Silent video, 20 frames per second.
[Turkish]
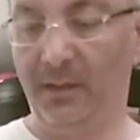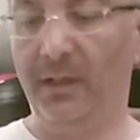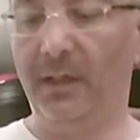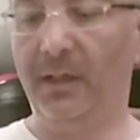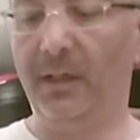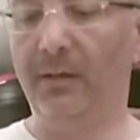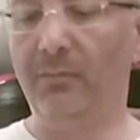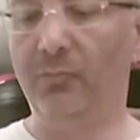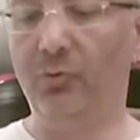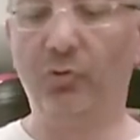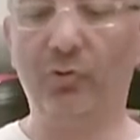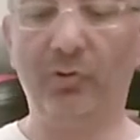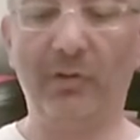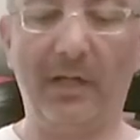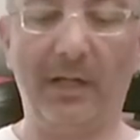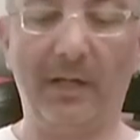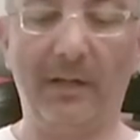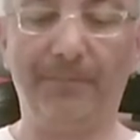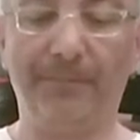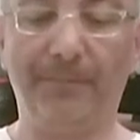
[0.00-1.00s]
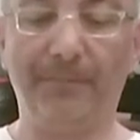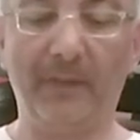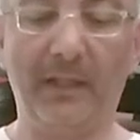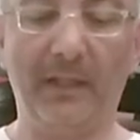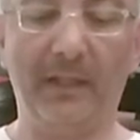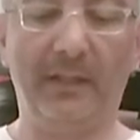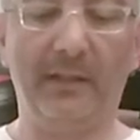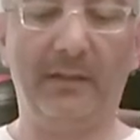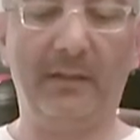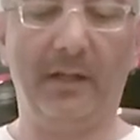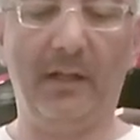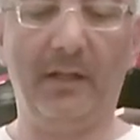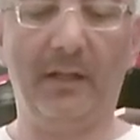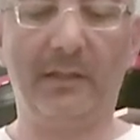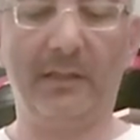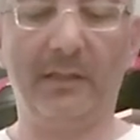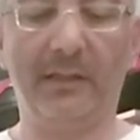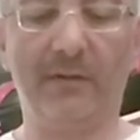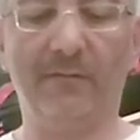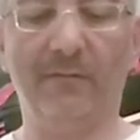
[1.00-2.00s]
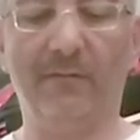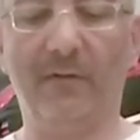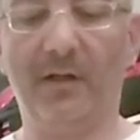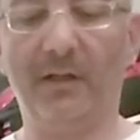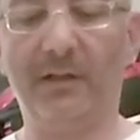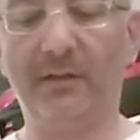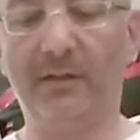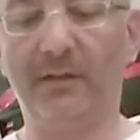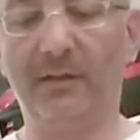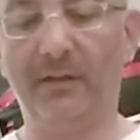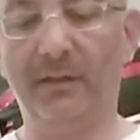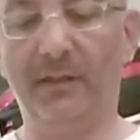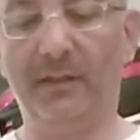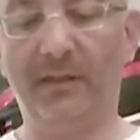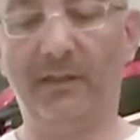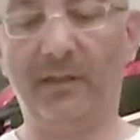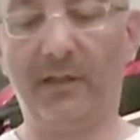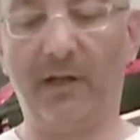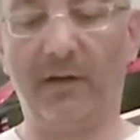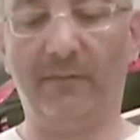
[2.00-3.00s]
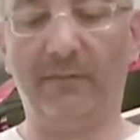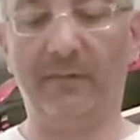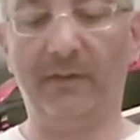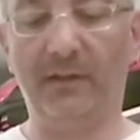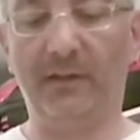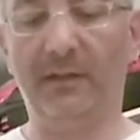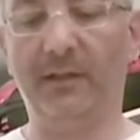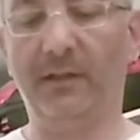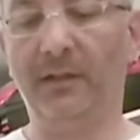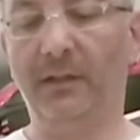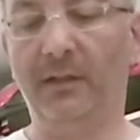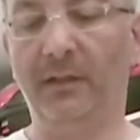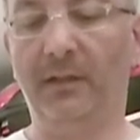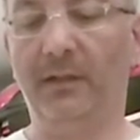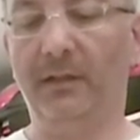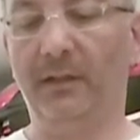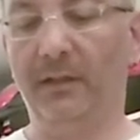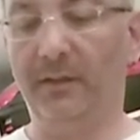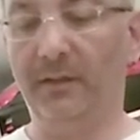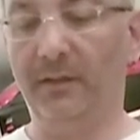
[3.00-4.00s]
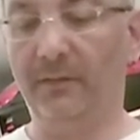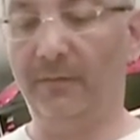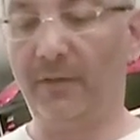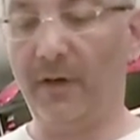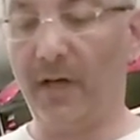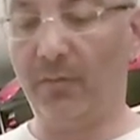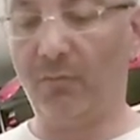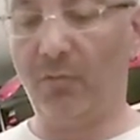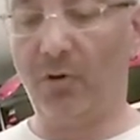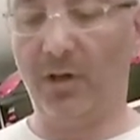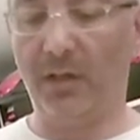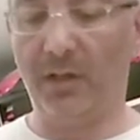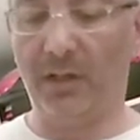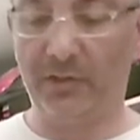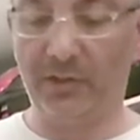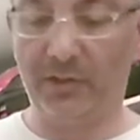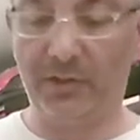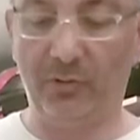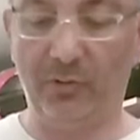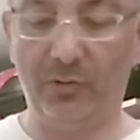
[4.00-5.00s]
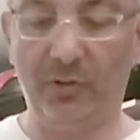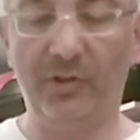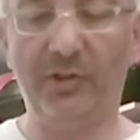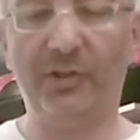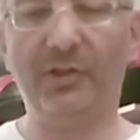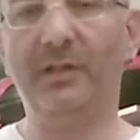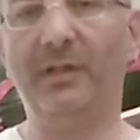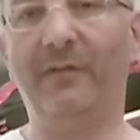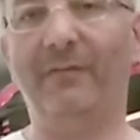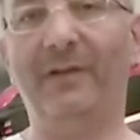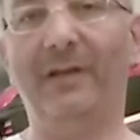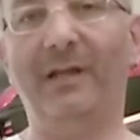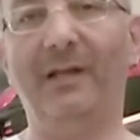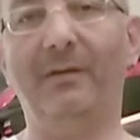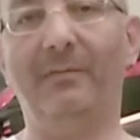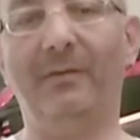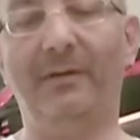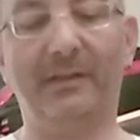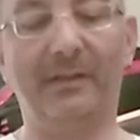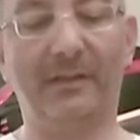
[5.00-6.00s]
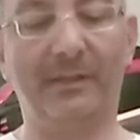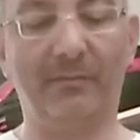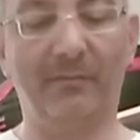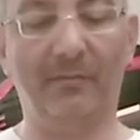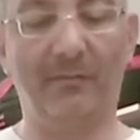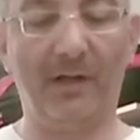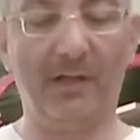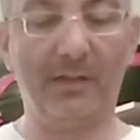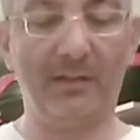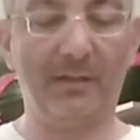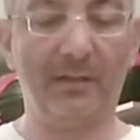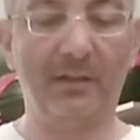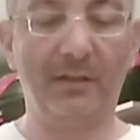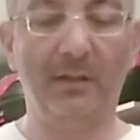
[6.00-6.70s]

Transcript: E, bunun da iki tane kısım var. İki taraflı fermuarla açılıyor. İçinde fileli bir kısmı var.